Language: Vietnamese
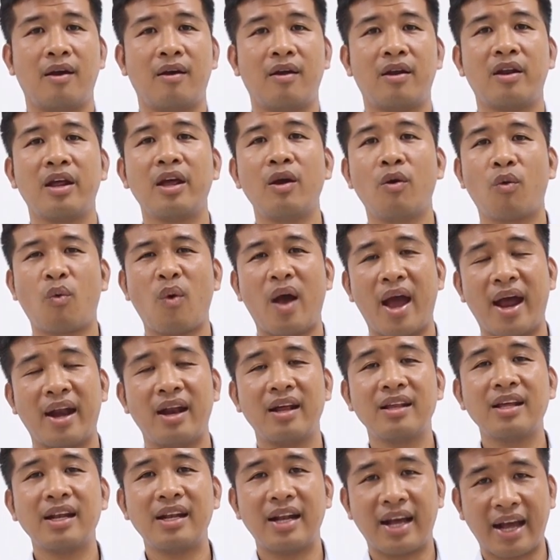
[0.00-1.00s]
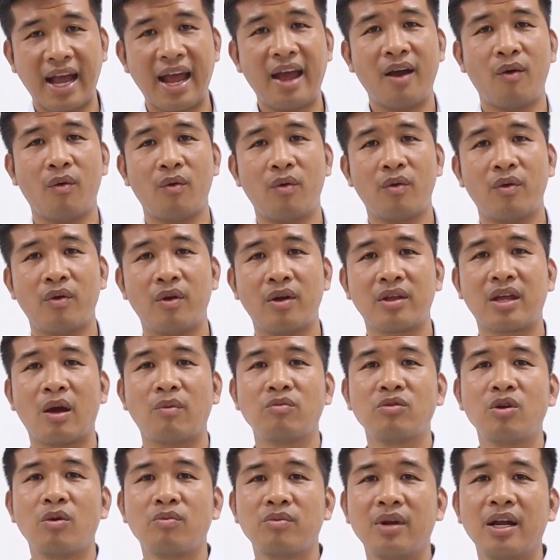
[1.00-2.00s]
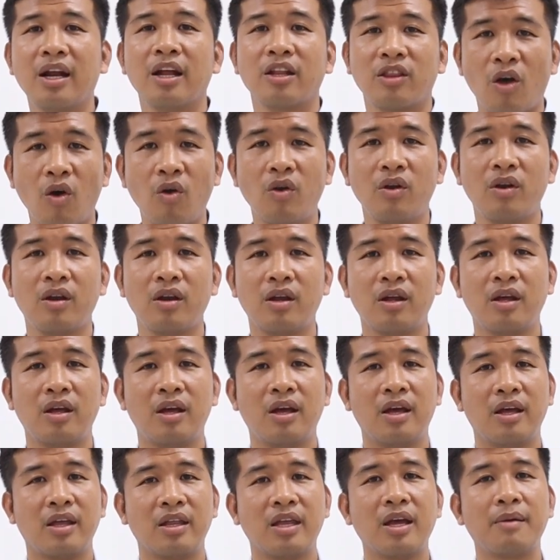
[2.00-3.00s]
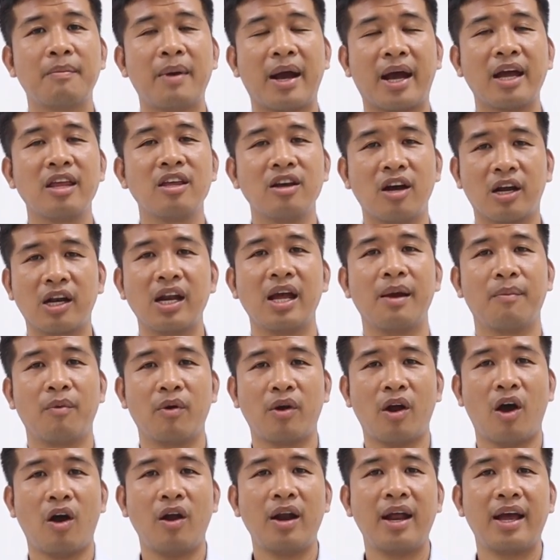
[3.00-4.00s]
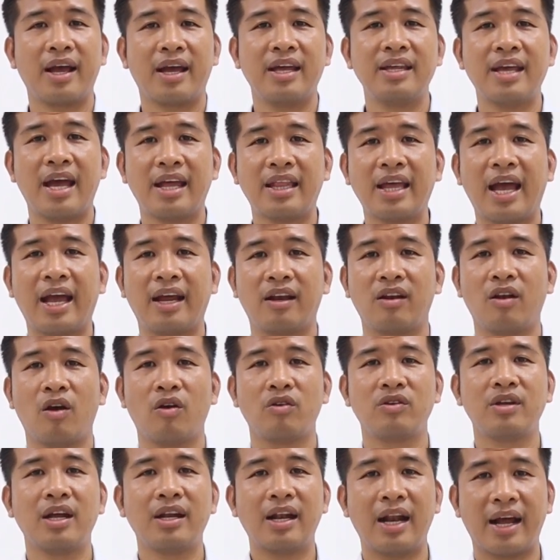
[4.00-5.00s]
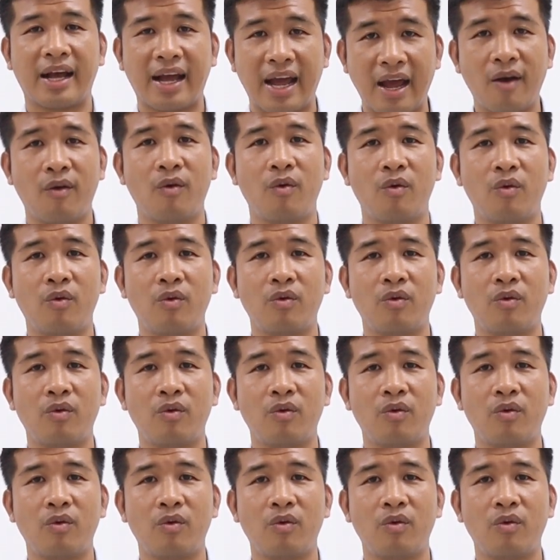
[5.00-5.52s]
hiệu quả nó rất là cao nó chống dung rất là tốt nhưng mà cái nhược điểm của nó là cái giá thành nó rất là cao